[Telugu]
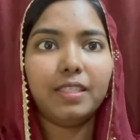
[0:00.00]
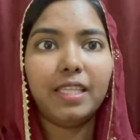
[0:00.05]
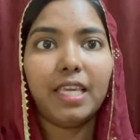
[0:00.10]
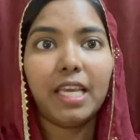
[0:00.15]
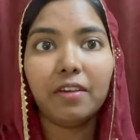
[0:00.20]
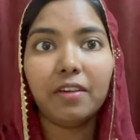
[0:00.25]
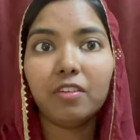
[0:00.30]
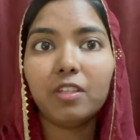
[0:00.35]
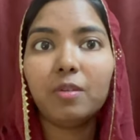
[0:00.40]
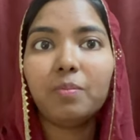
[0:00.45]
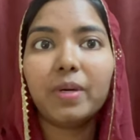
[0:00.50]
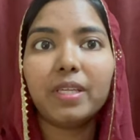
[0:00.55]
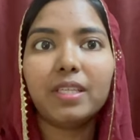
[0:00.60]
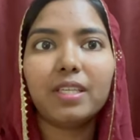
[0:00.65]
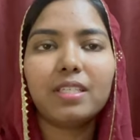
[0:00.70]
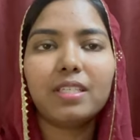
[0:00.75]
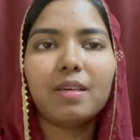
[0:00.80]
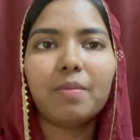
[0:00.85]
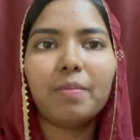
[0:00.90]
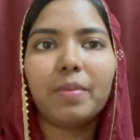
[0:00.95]
దేవన్
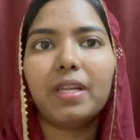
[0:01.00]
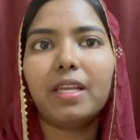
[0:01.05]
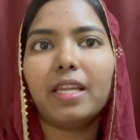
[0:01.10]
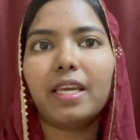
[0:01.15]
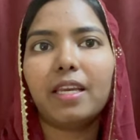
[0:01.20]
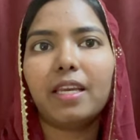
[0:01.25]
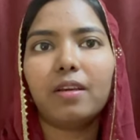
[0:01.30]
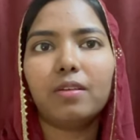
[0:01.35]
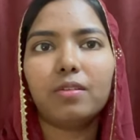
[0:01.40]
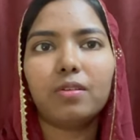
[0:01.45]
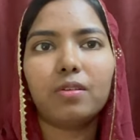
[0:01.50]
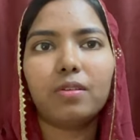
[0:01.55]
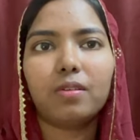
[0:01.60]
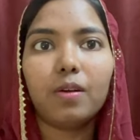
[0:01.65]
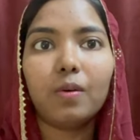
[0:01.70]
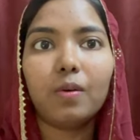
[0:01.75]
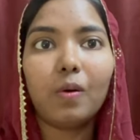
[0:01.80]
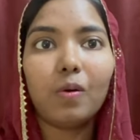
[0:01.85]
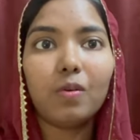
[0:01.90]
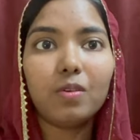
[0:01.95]
మనసం అనే
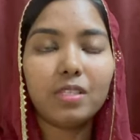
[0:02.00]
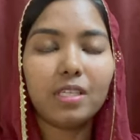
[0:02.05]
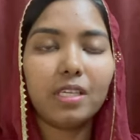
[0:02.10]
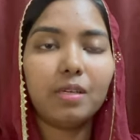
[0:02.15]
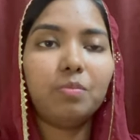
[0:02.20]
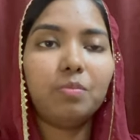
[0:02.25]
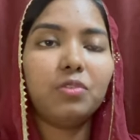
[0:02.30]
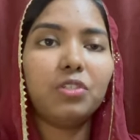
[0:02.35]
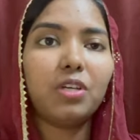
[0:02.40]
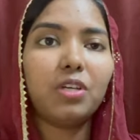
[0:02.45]
కాన్సెప్ట్